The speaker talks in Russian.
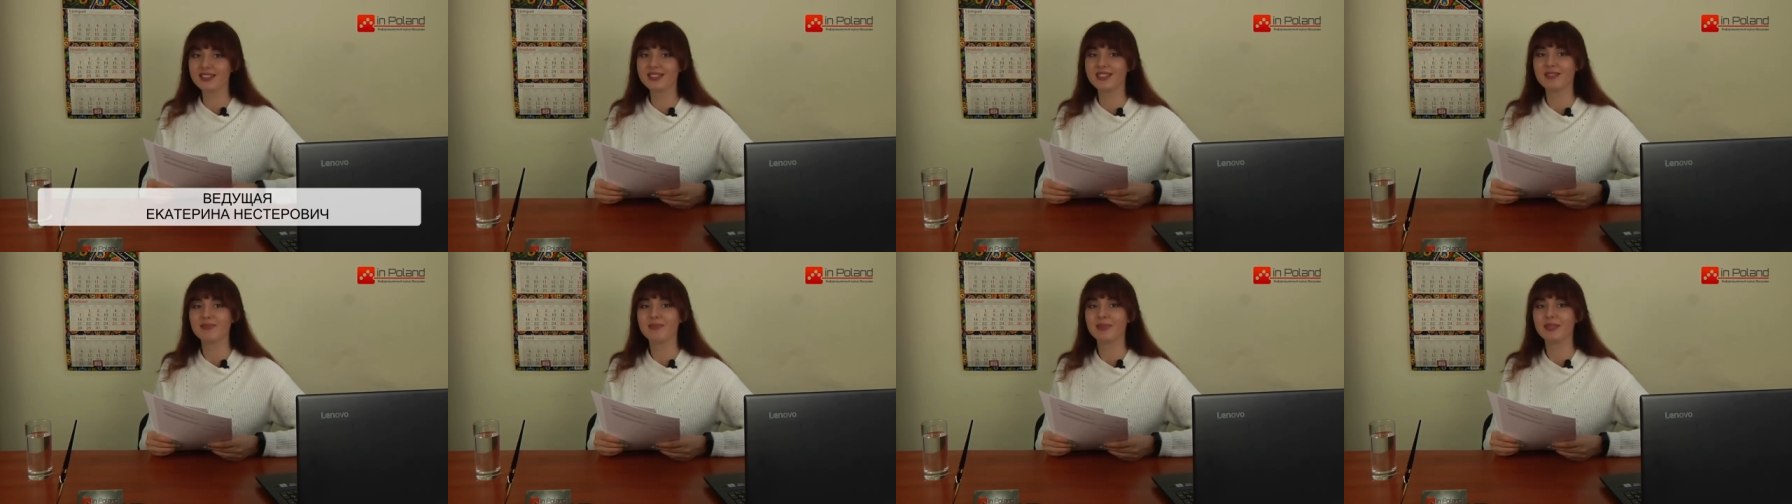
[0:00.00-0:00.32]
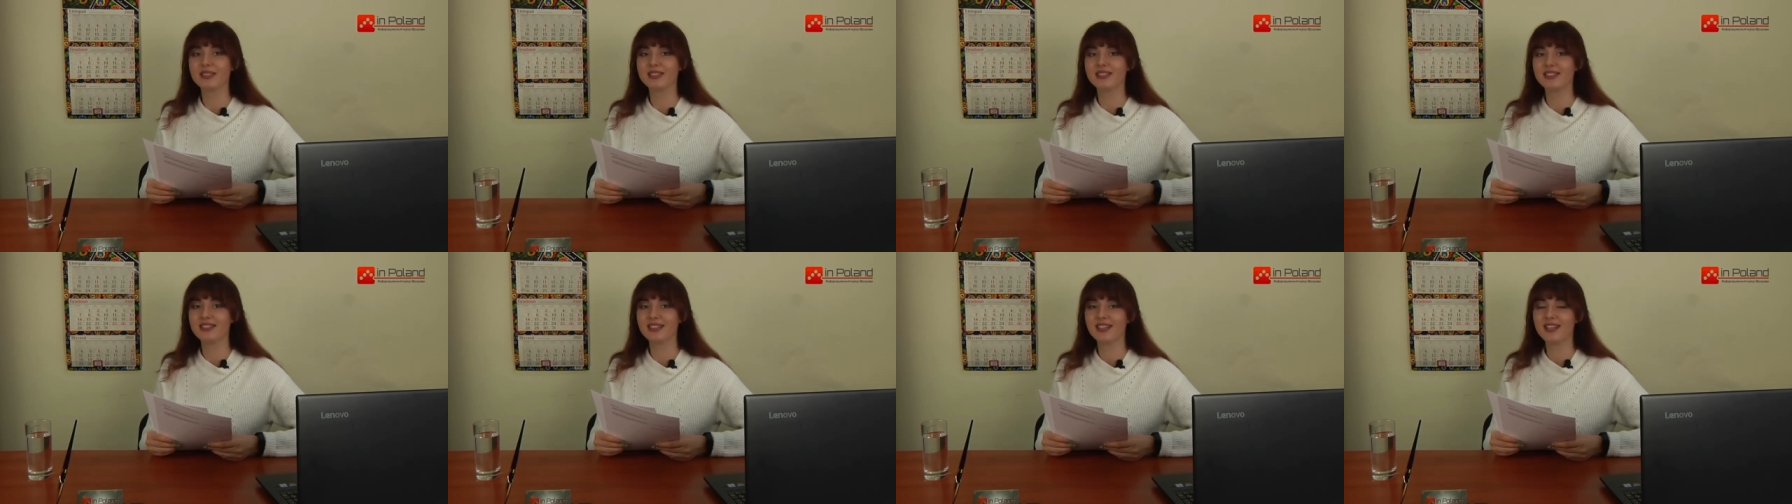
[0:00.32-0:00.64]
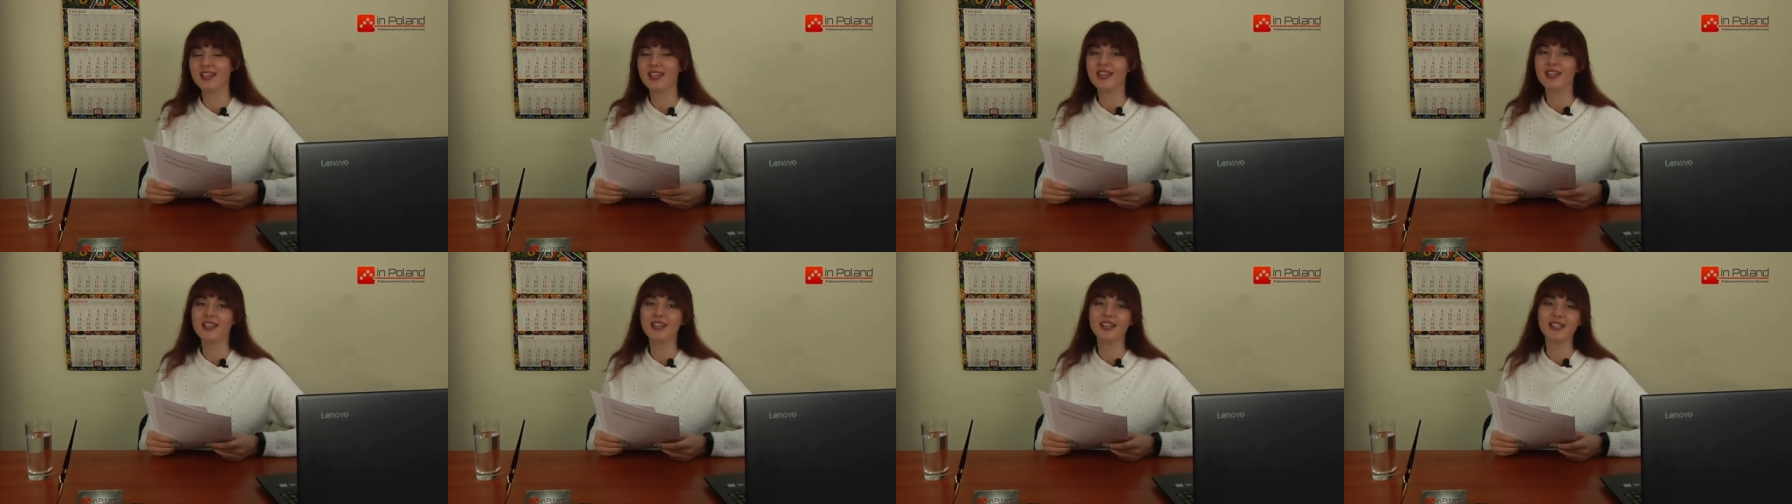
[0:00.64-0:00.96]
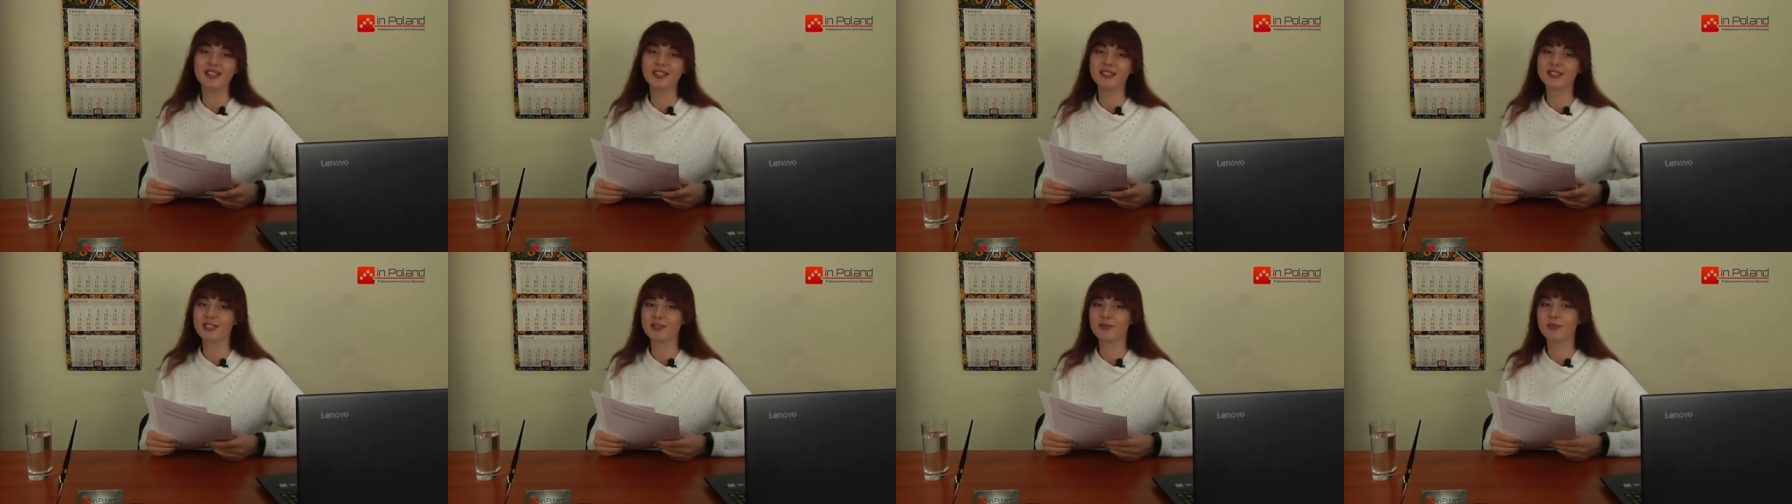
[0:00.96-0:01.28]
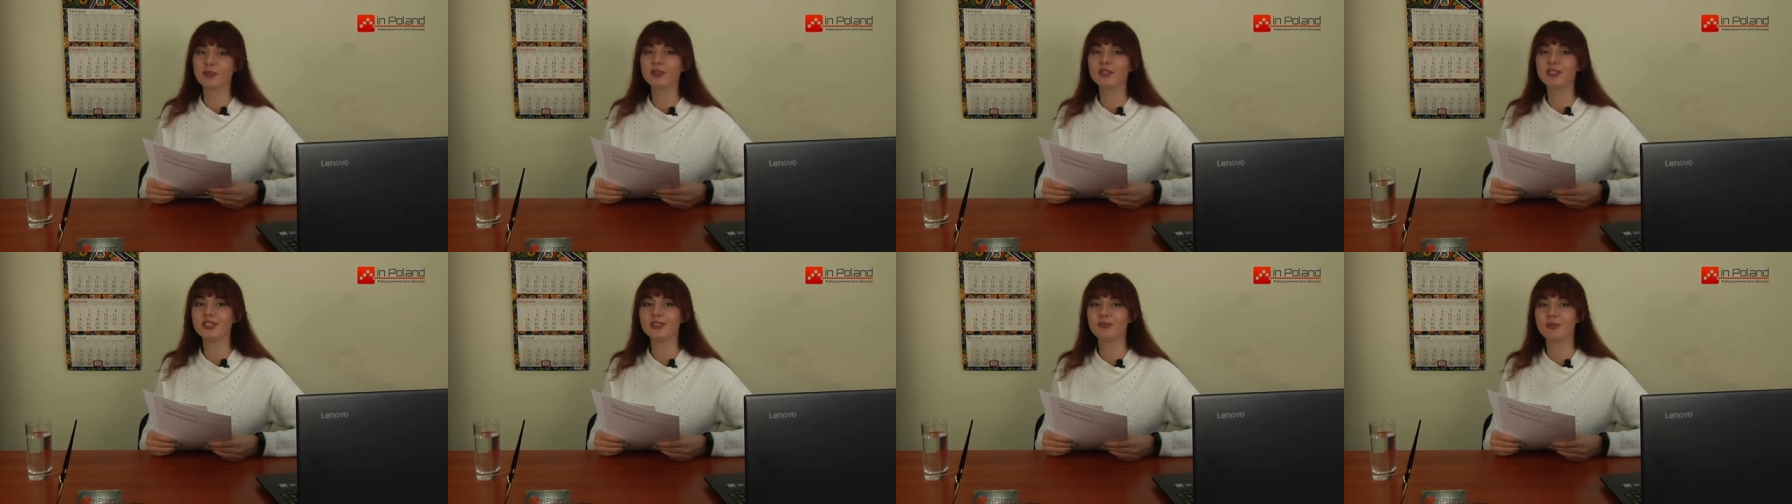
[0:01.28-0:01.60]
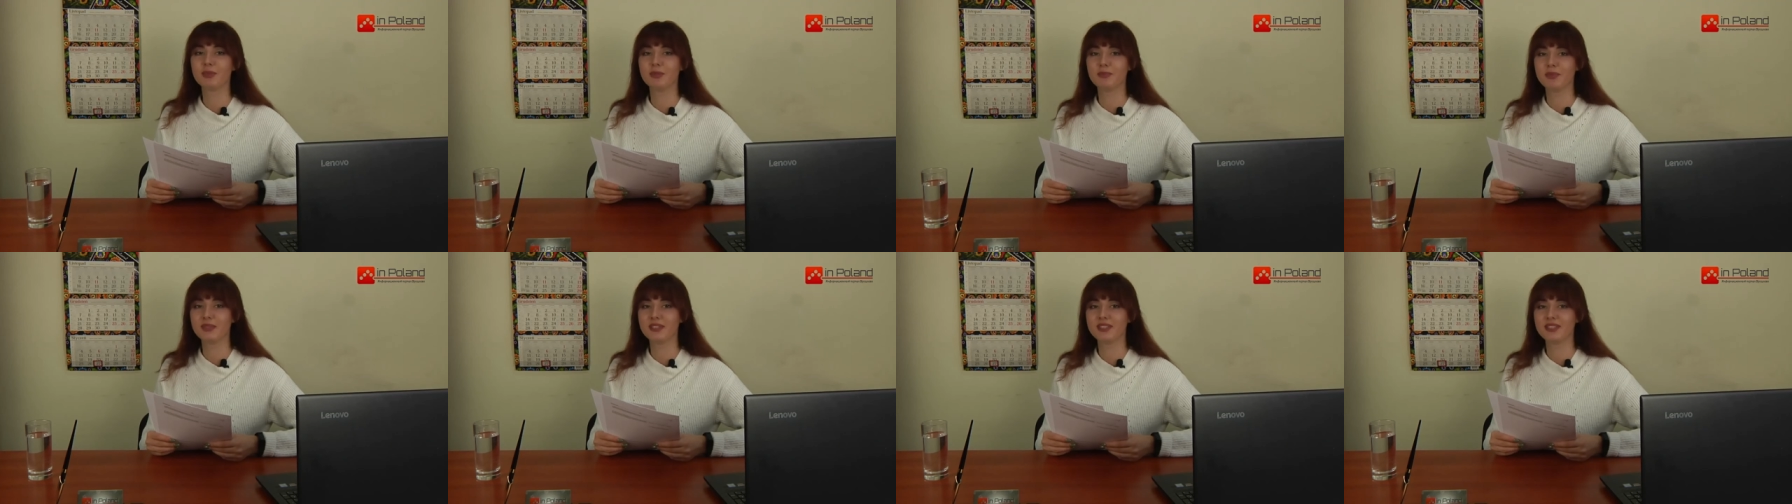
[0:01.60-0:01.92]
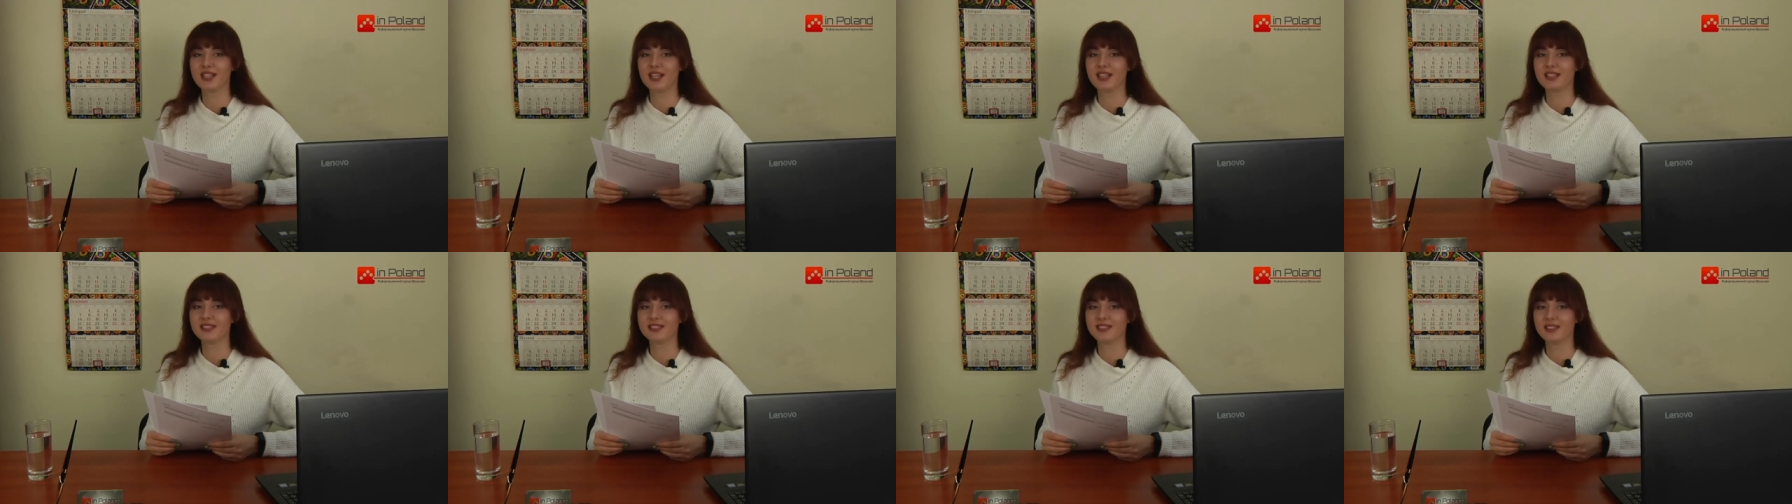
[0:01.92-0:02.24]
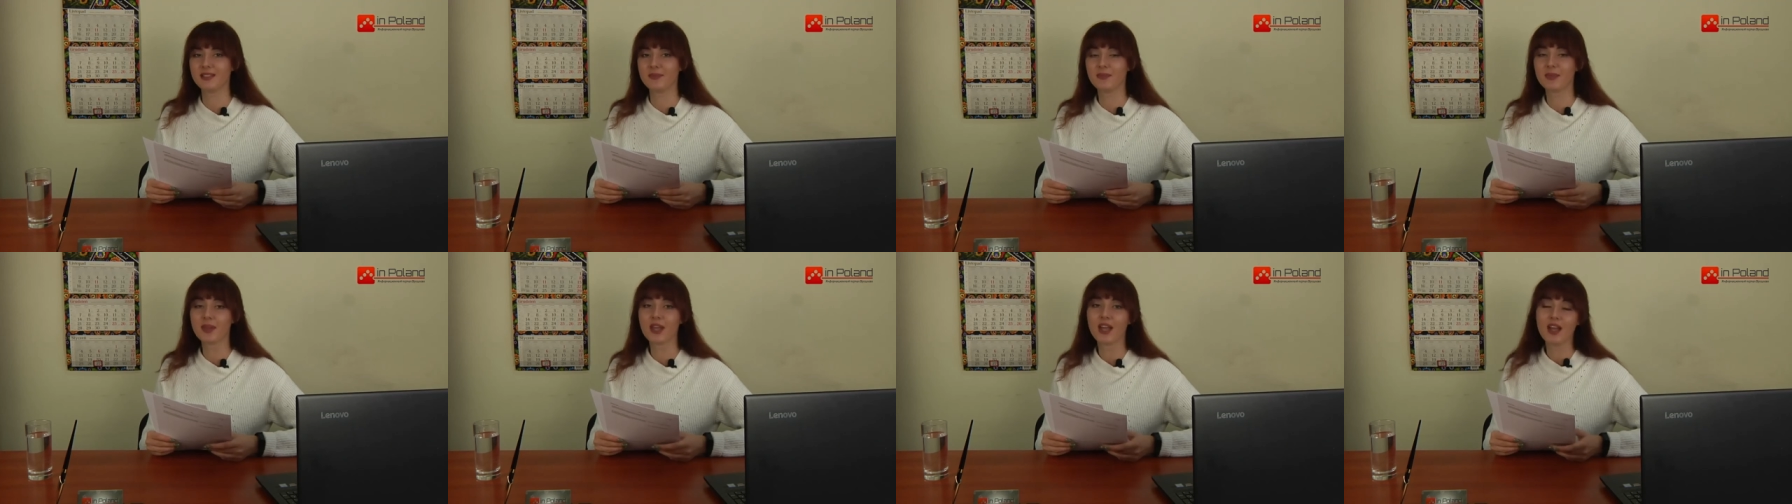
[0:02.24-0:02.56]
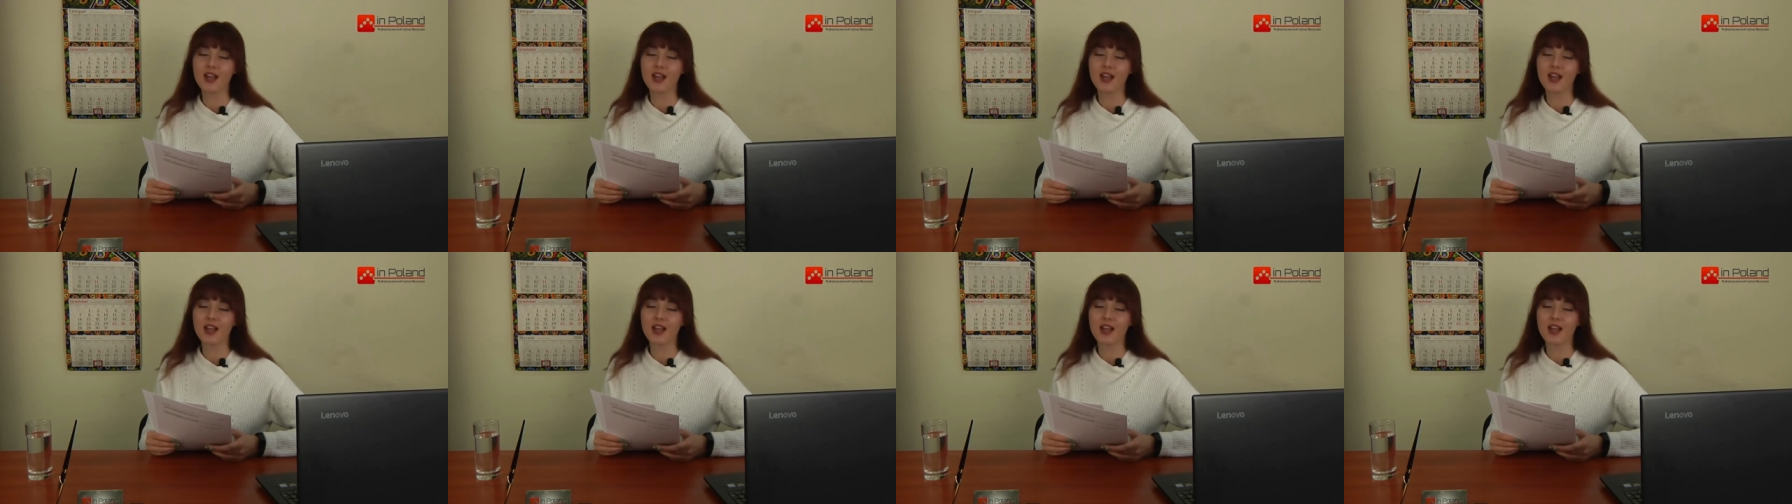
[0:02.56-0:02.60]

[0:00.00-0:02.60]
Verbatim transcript: событий. И не забудьте подписаться.